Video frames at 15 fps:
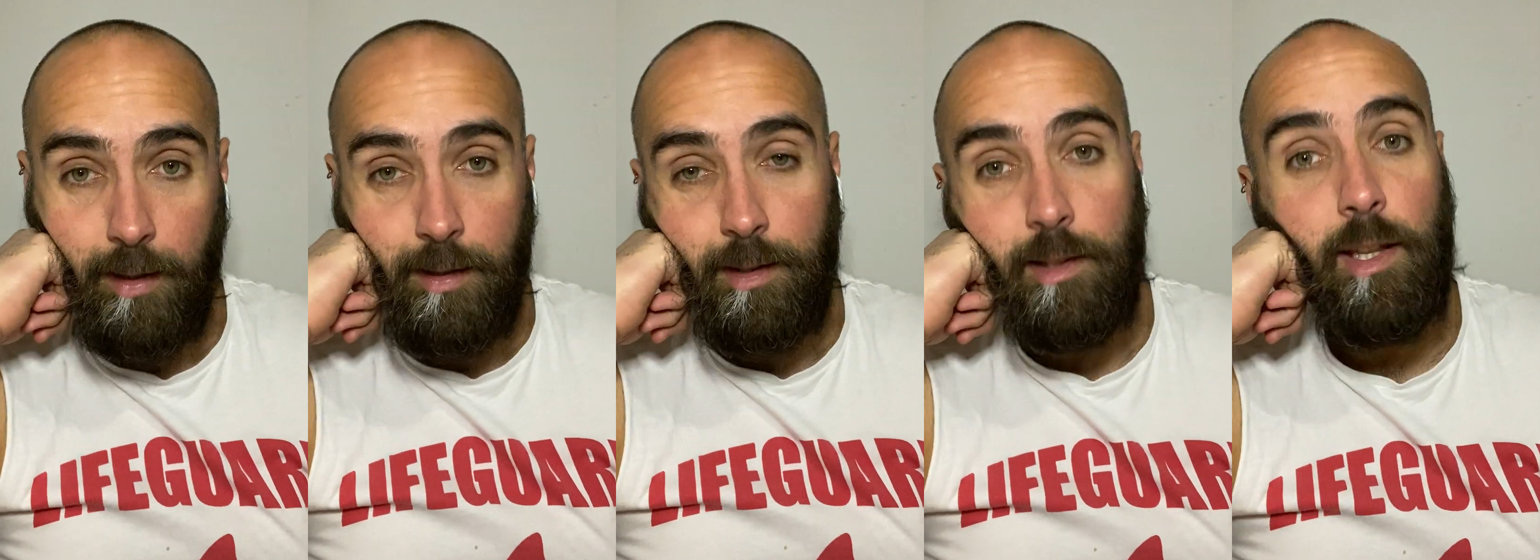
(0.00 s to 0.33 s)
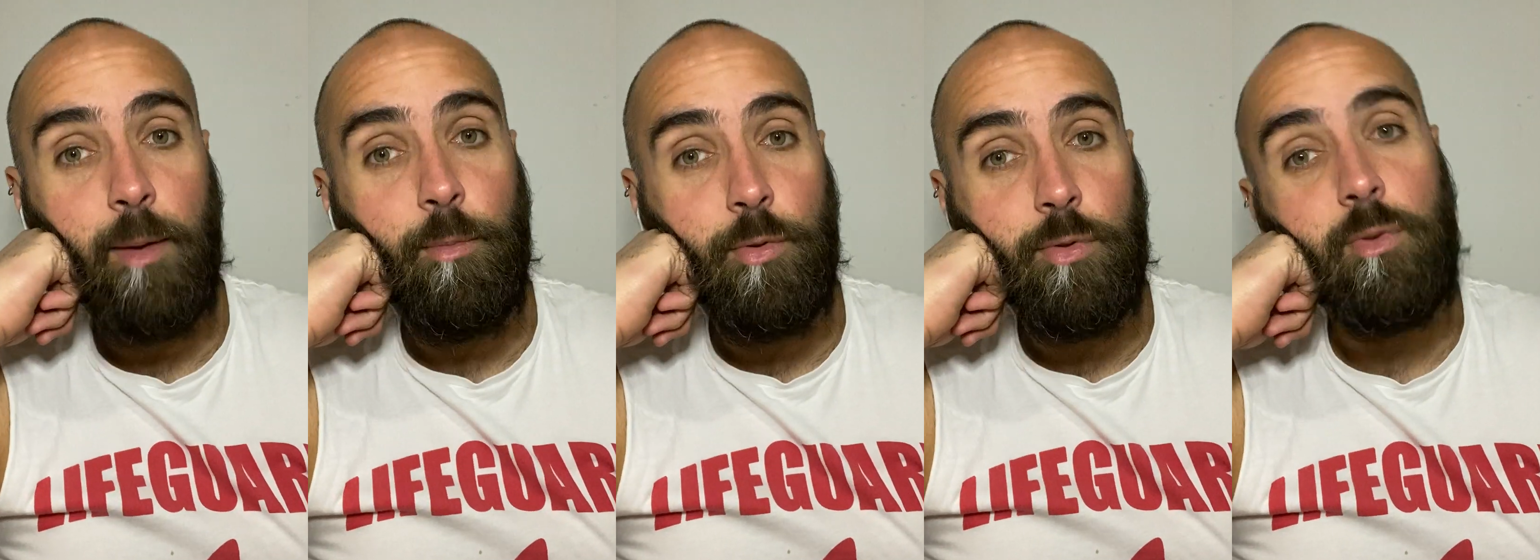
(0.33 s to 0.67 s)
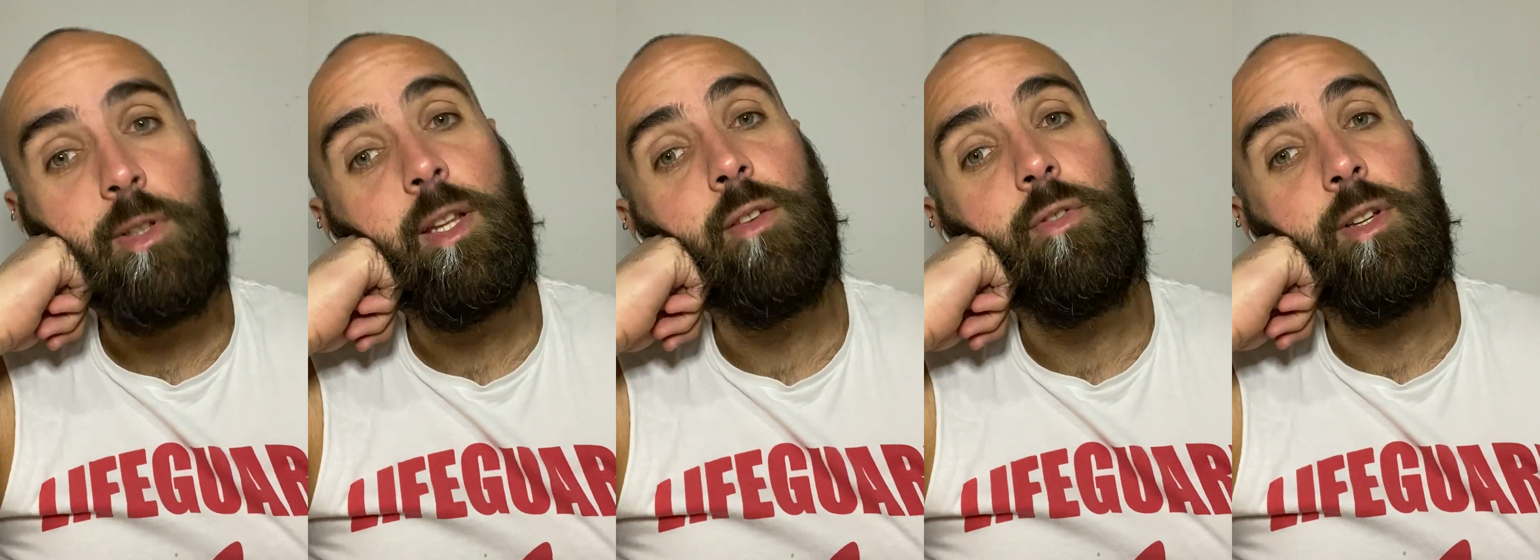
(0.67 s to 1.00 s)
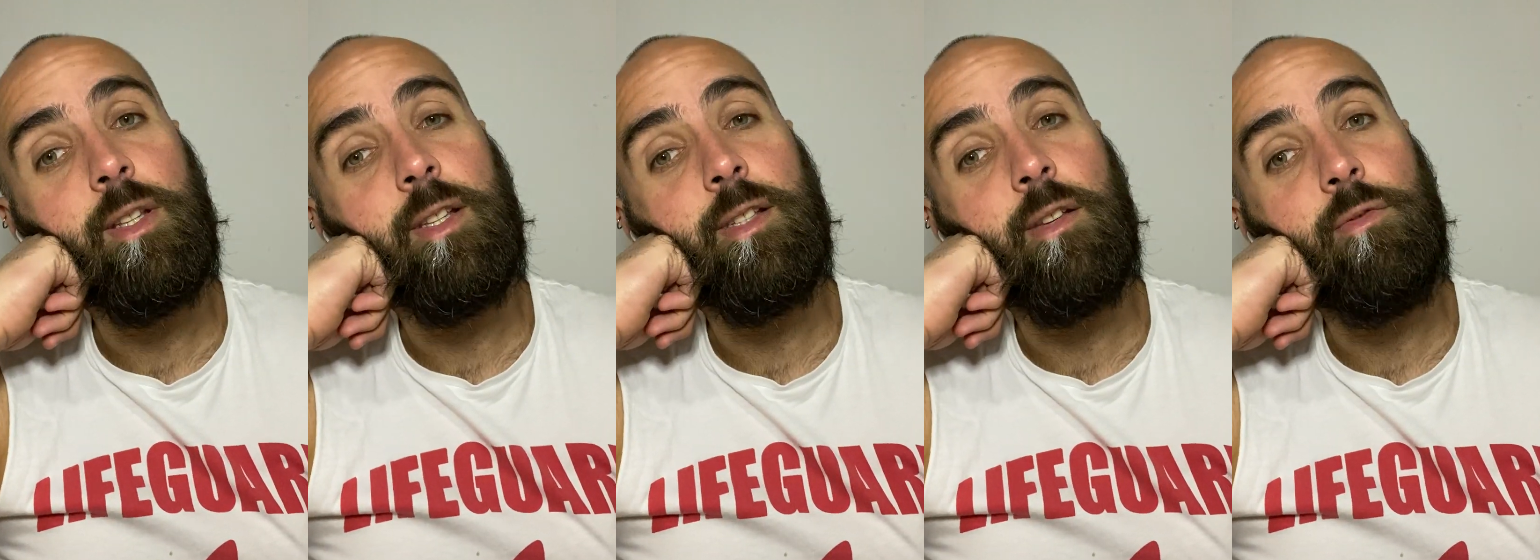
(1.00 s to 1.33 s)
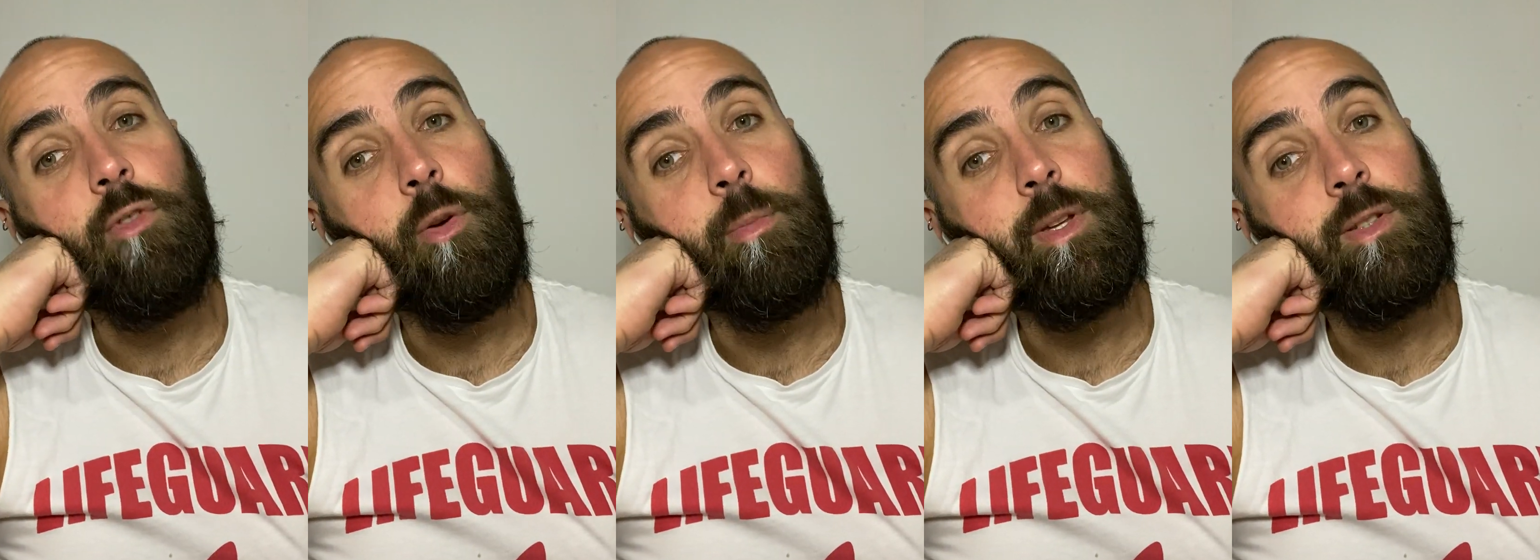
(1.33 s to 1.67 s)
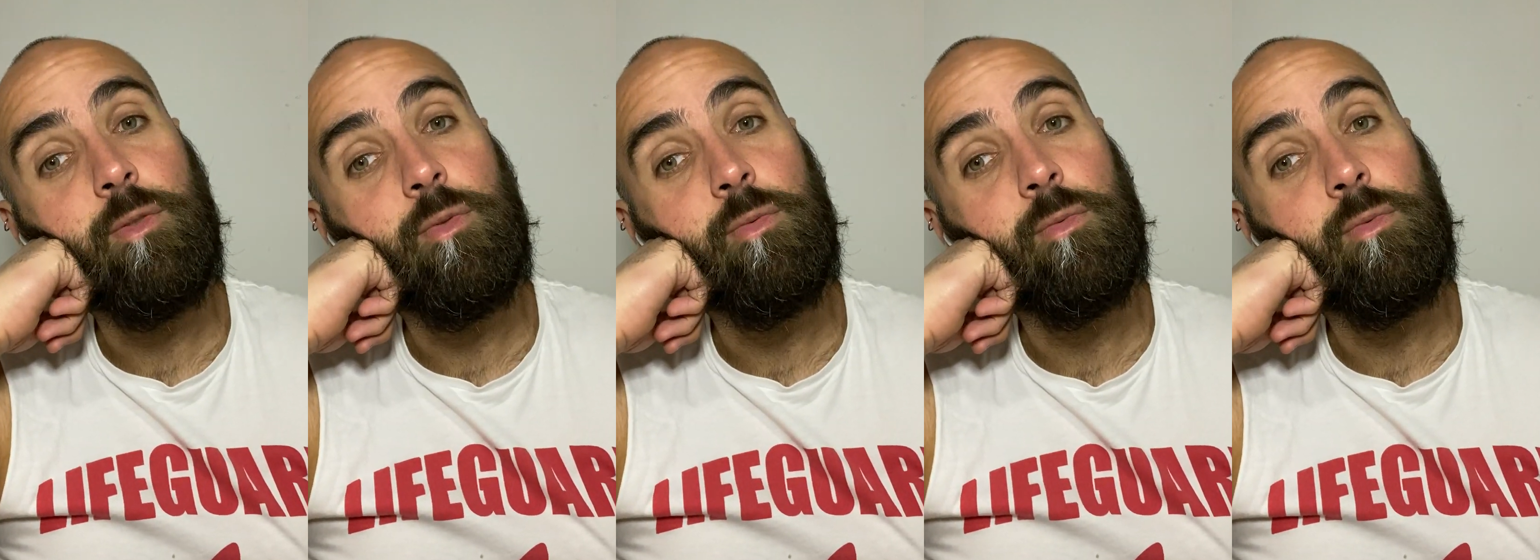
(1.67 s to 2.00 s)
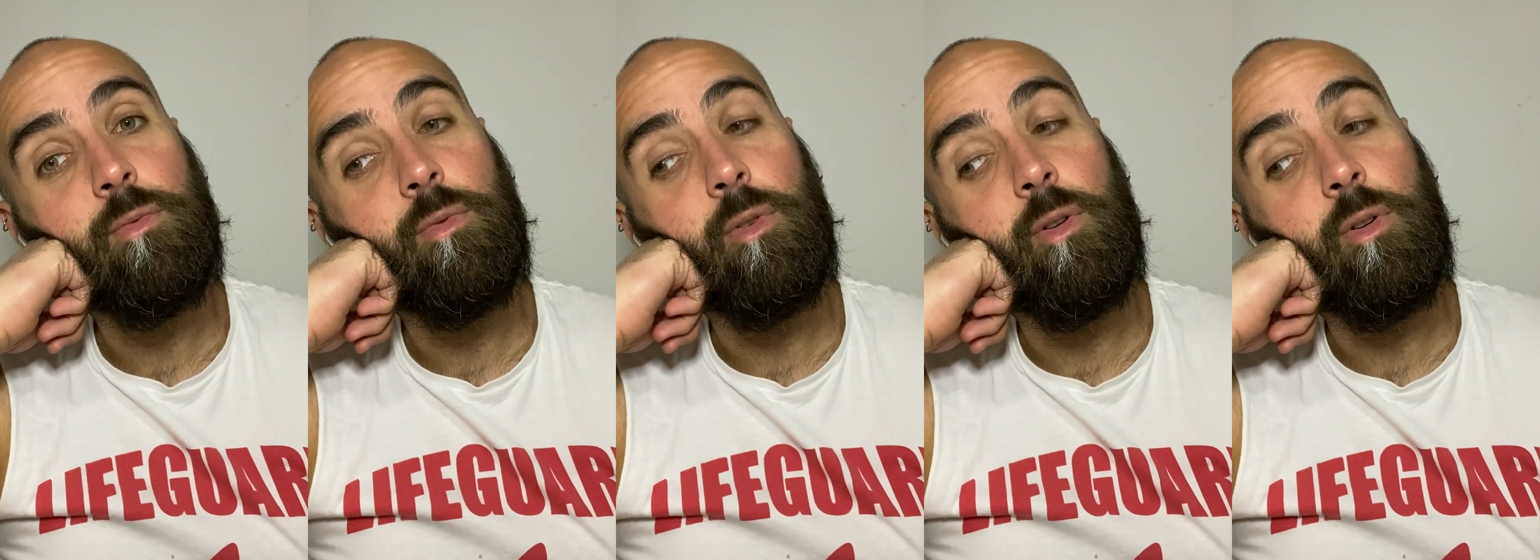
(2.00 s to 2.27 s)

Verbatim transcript: Si tu as besoin d'avoir des informations